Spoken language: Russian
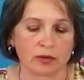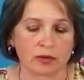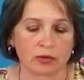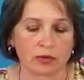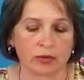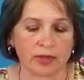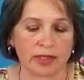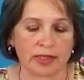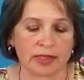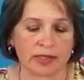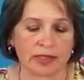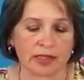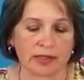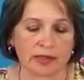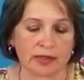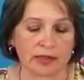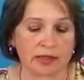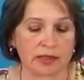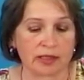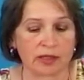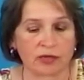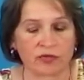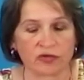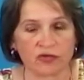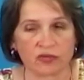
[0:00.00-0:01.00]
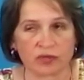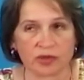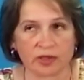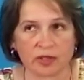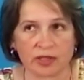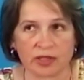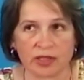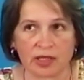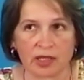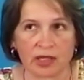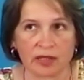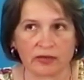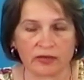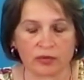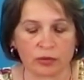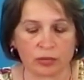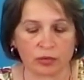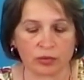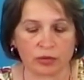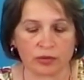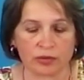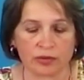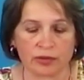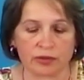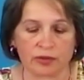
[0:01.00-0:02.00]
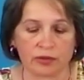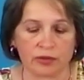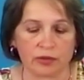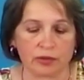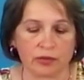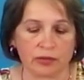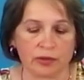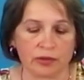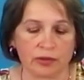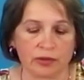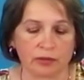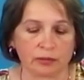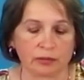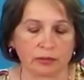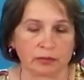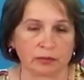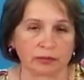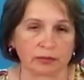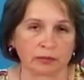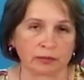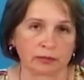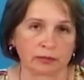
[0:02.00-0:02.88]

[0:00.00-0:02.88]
указать, из какого материала вы будете строить, там,